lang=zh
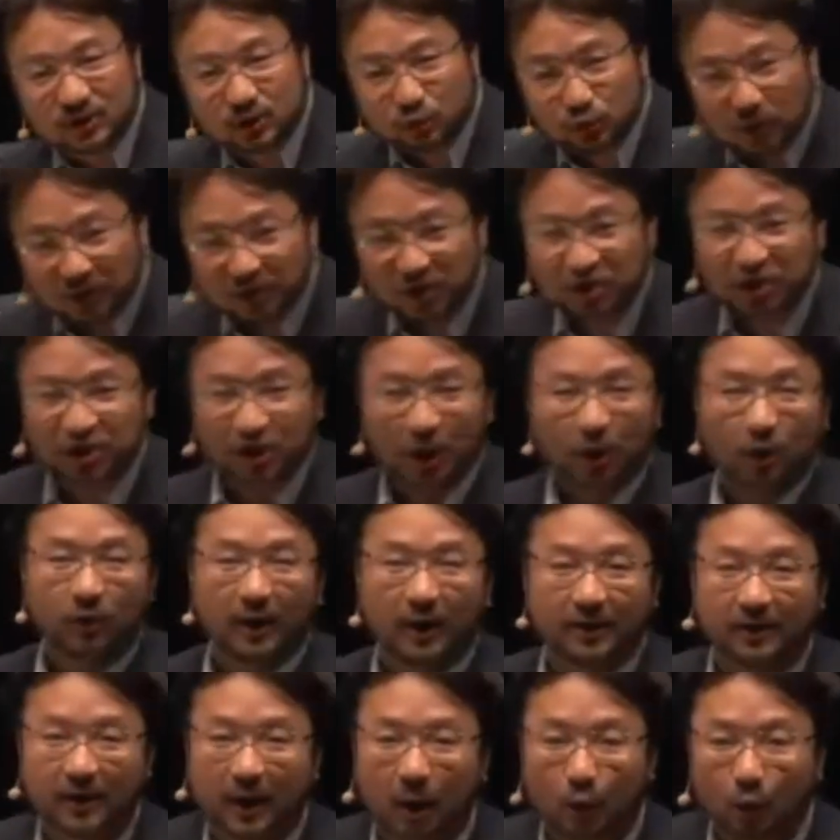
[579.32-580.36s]
就像桥
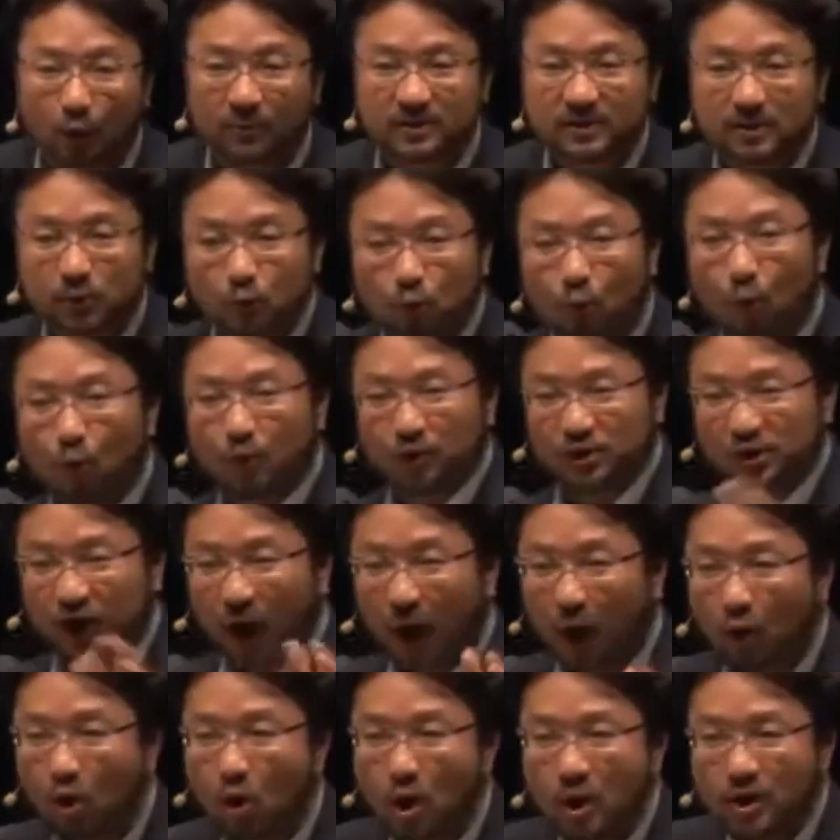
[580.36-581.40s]
梁一样，我们是过
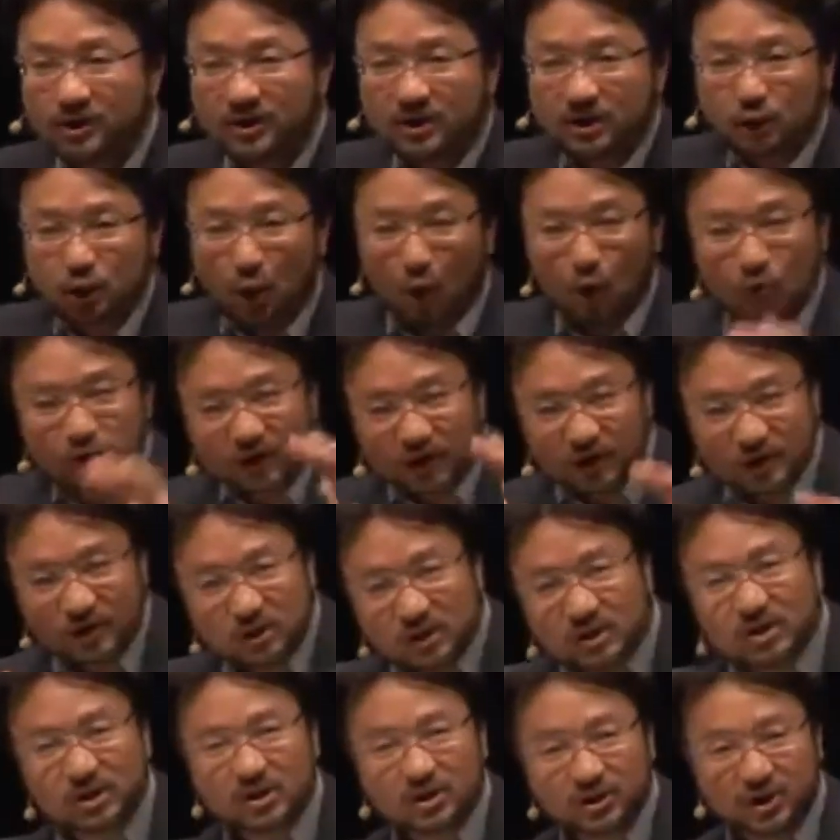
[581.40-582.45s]
桥，是从这个
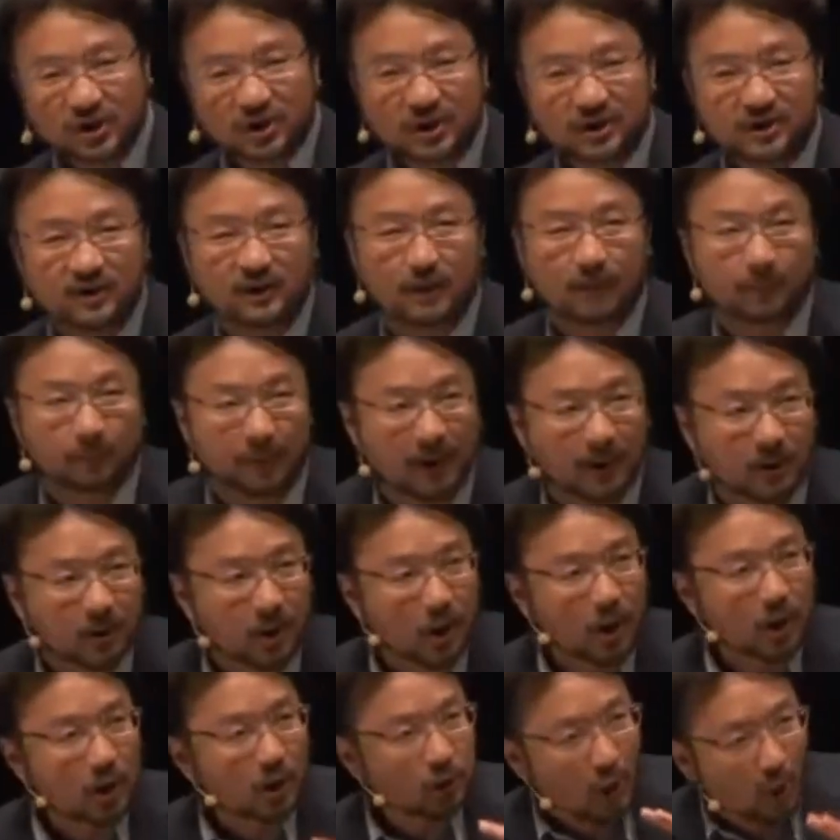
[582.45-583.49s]
世界的这边
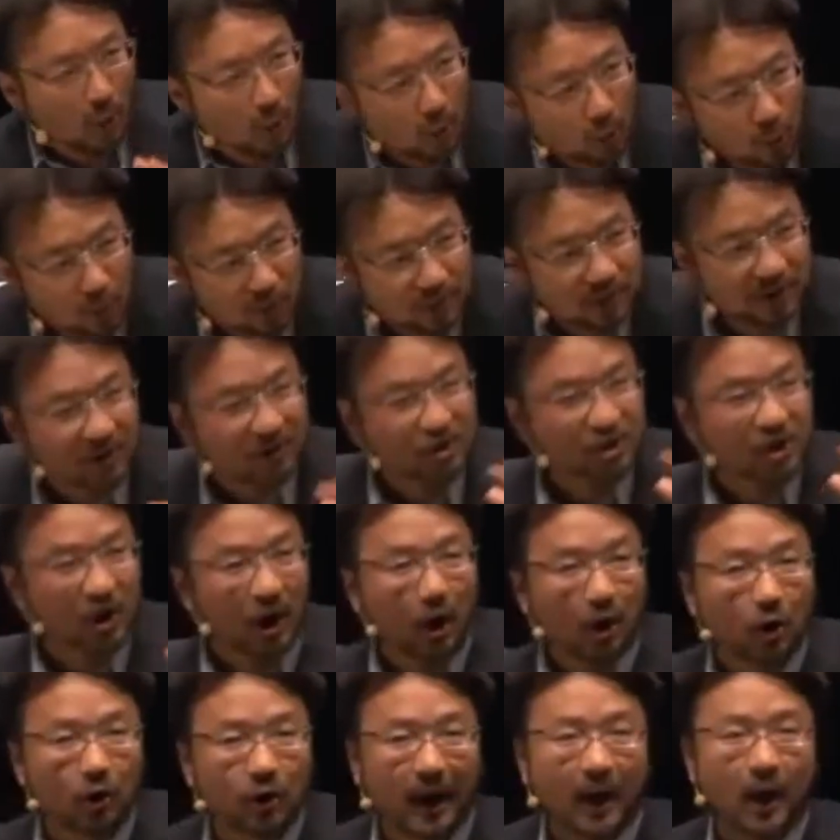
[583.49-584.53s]
透过这个
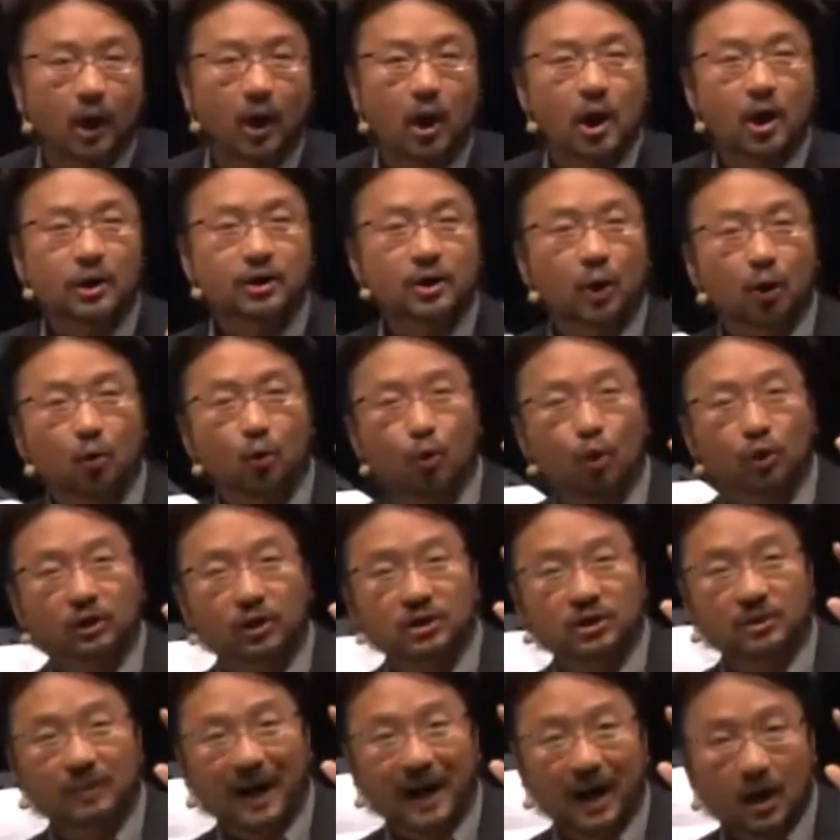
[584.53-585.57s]
桥梁要过到
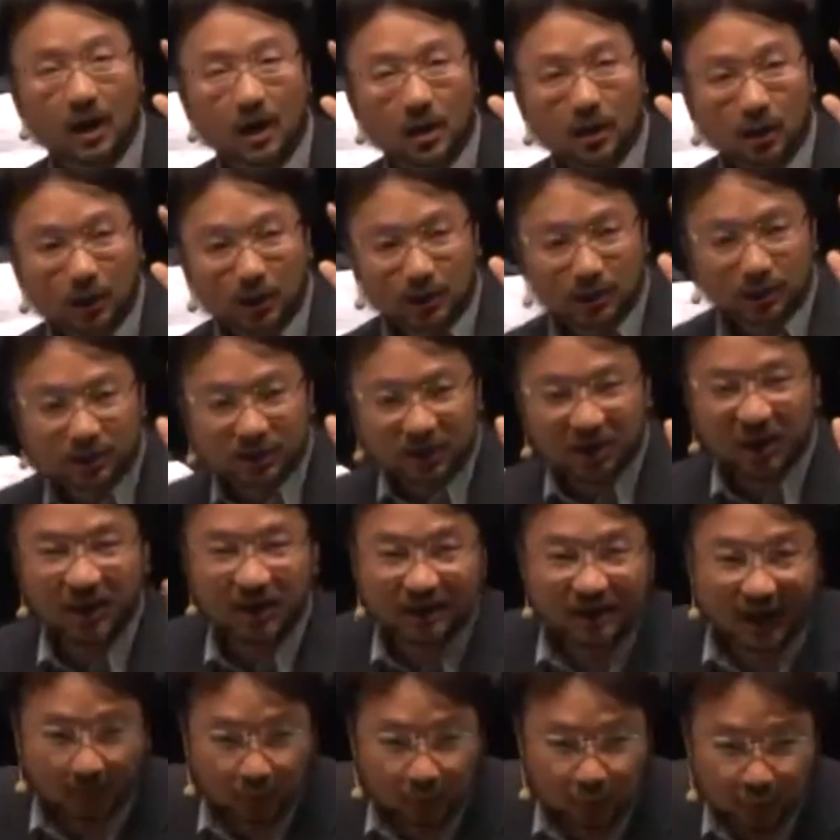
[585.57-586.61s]
什么天
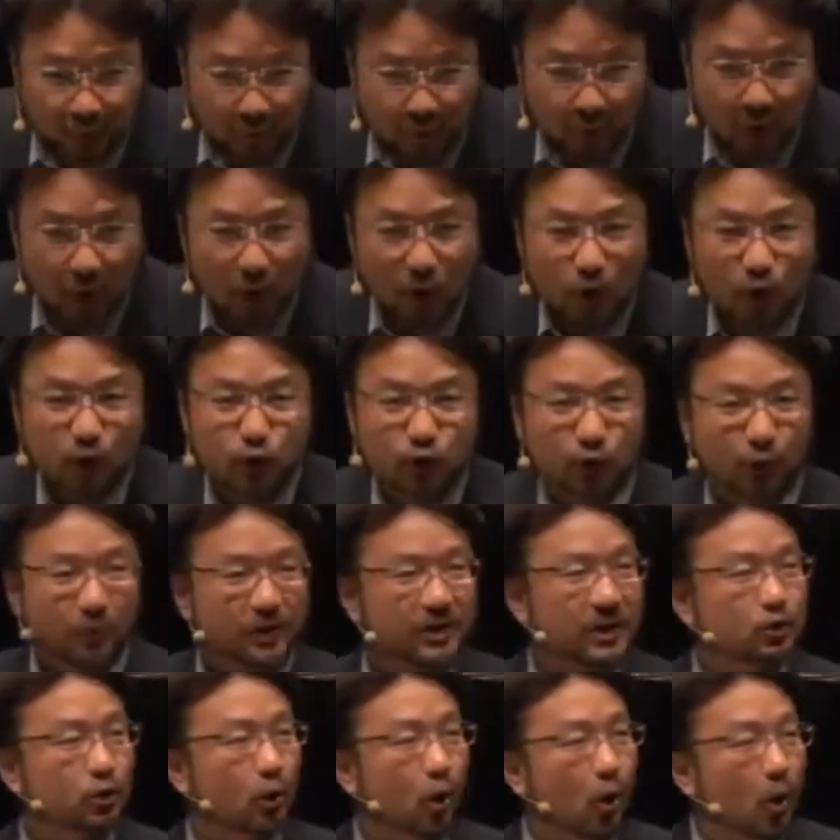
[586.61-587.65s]
堂去。”所以
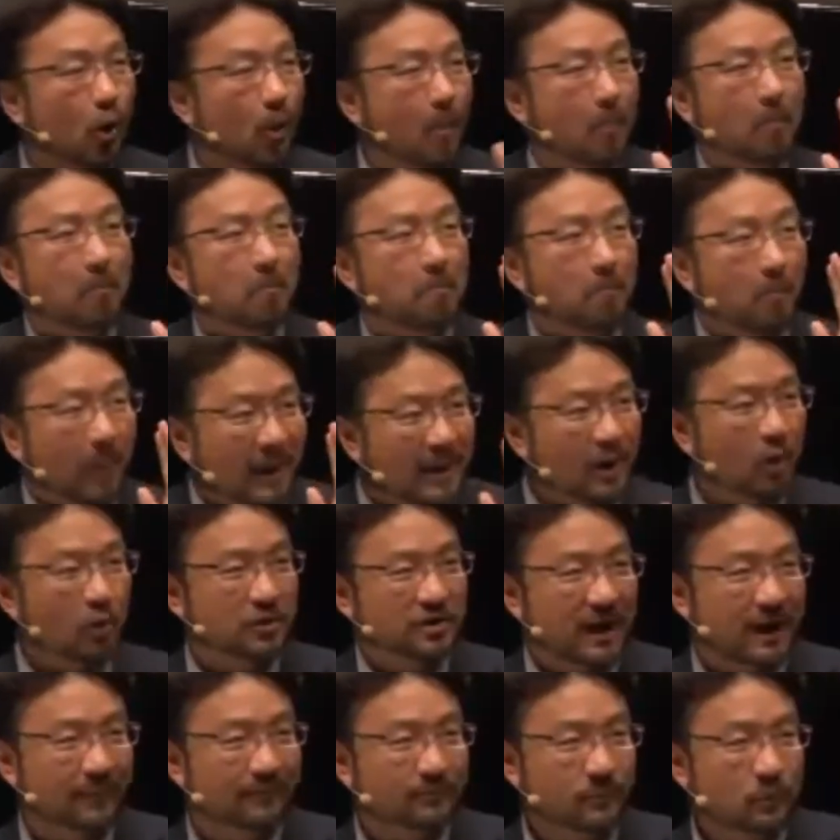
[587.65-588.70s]
他说：“没有
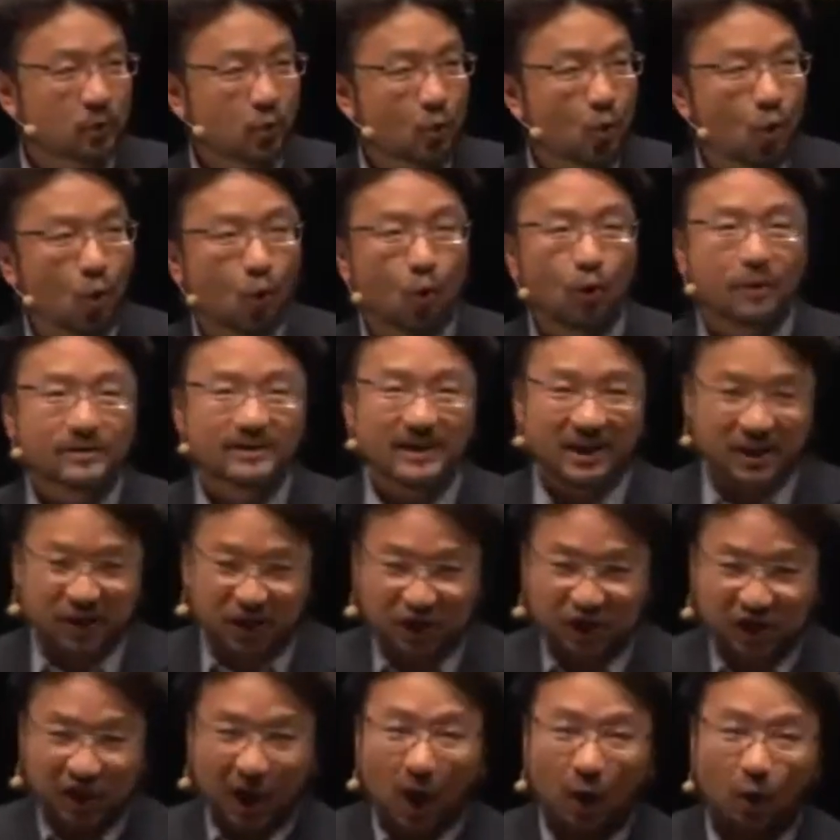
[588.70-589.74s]
人会在
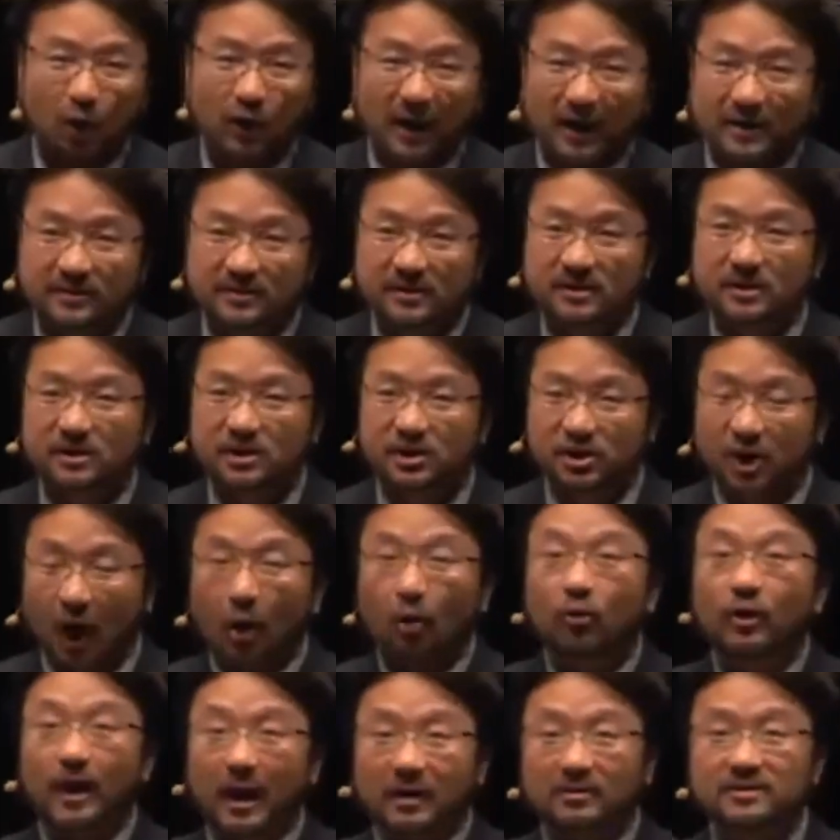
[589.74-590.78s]
桥梁
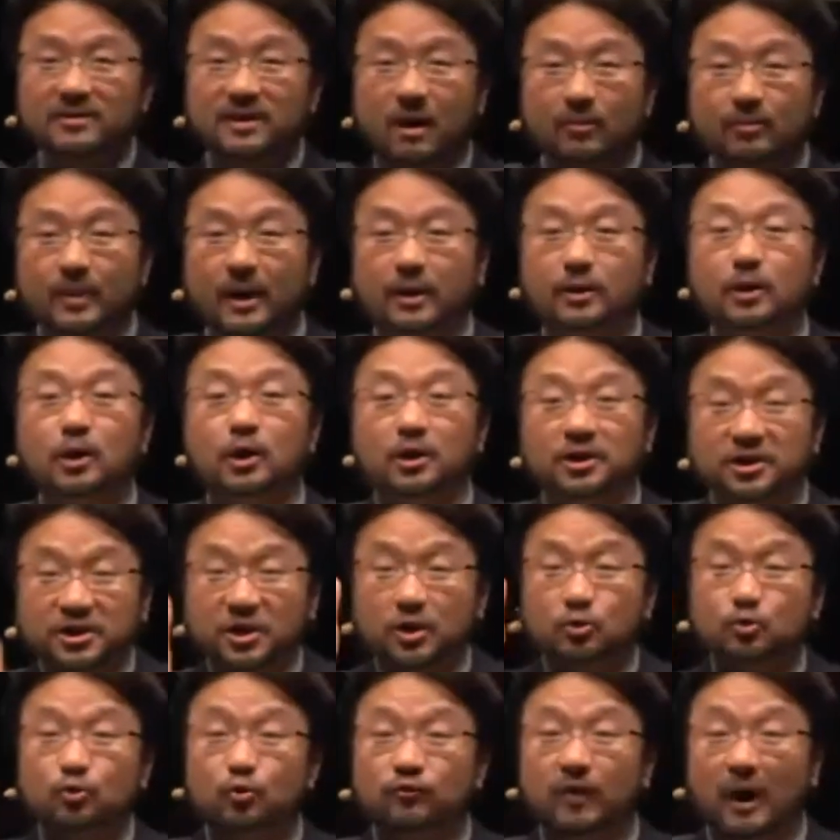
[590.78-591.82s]
桥梁上面
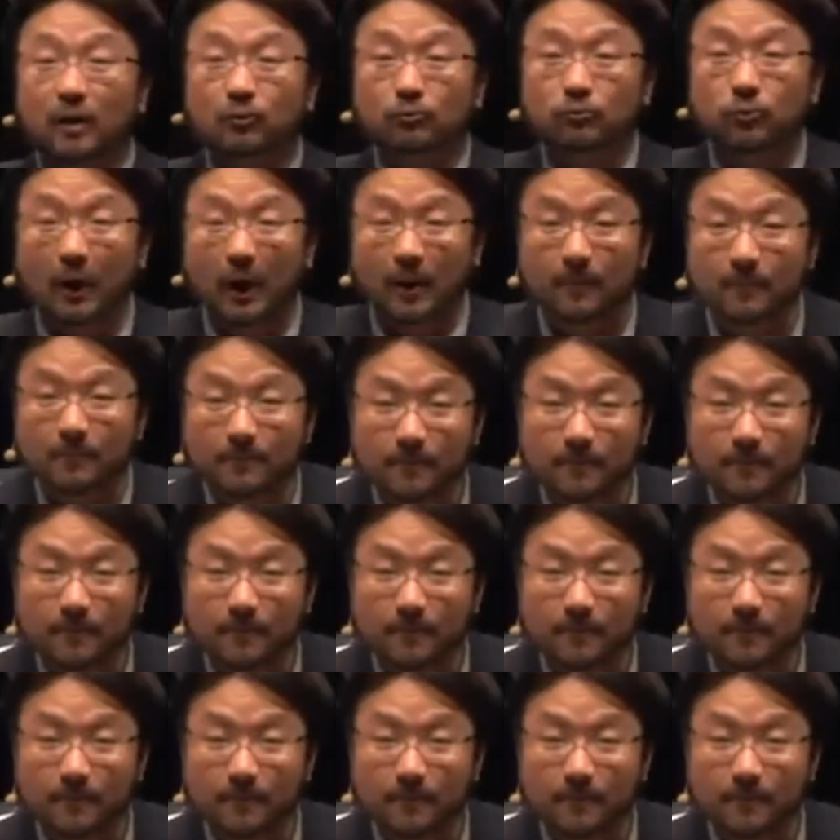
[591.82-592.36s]
建筑房屋啊，